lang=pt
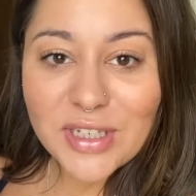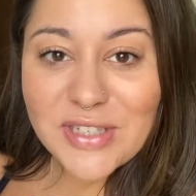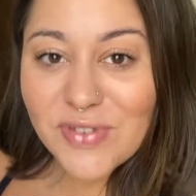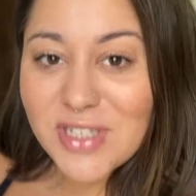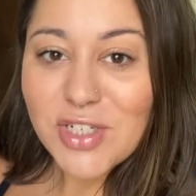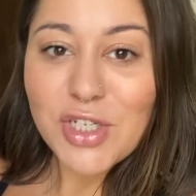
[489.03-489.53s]
Se
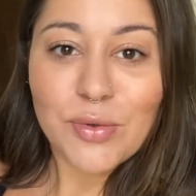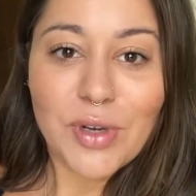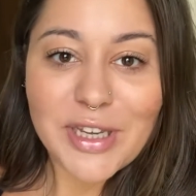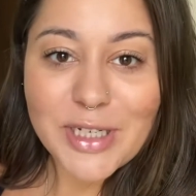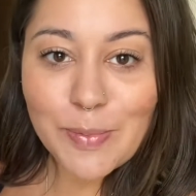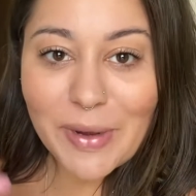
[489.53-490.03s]
você chegou
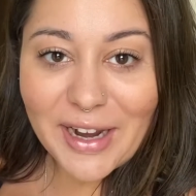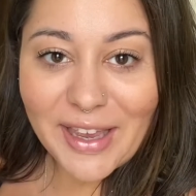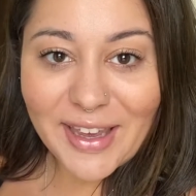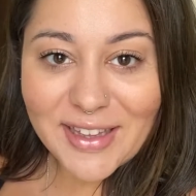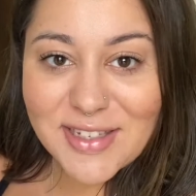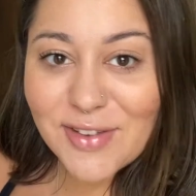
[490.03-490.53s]
aqui de
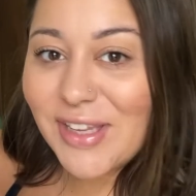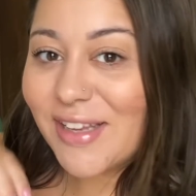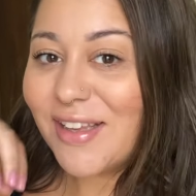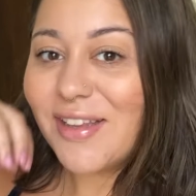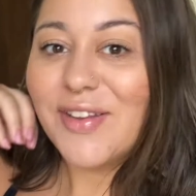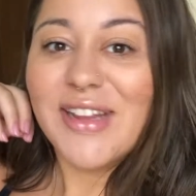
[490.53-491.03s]
paraquedas, você não tá
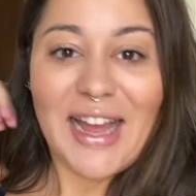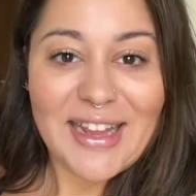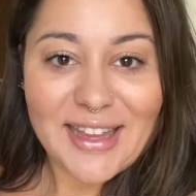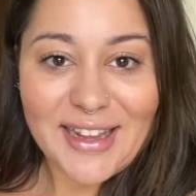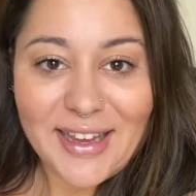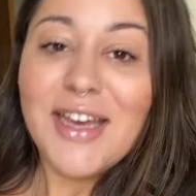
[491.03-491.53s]
entendendo
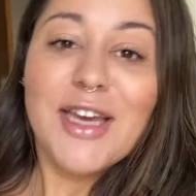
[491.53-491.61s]
nada, né?